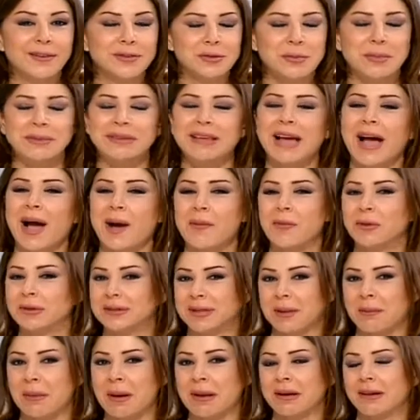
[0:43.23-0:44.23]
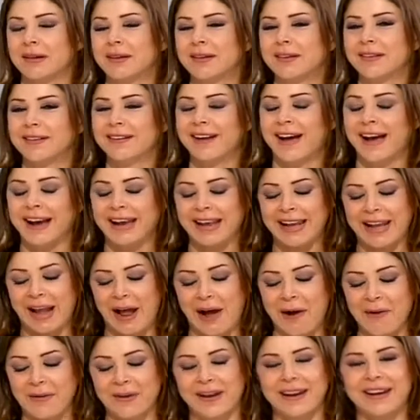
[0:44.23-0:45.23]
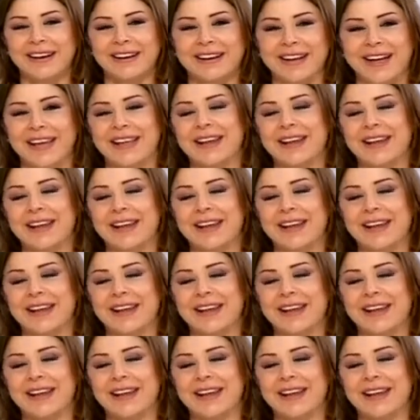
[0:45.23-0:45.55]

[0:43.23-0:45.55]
شو بدي اعمل طب انا على كل الاحوال